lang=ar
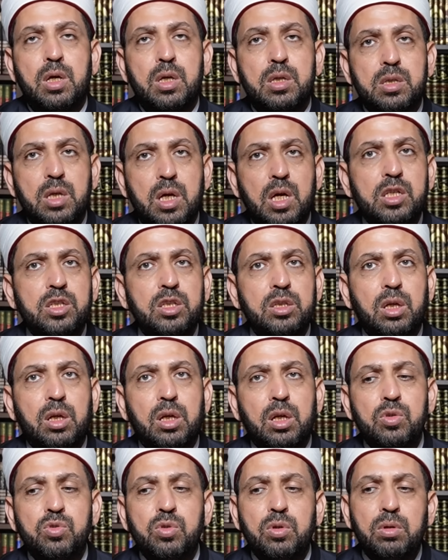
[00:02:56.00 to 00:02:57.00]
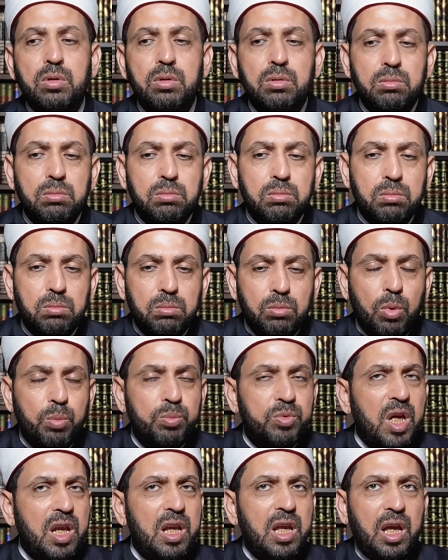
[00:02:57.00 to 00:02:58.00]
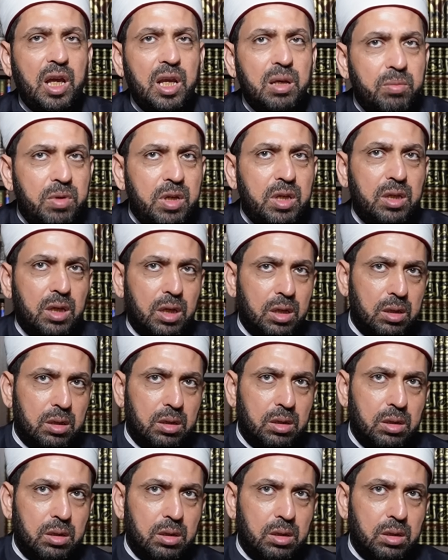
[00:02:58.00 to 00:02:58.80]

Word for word: سيجد الرجل ممتلئ علميا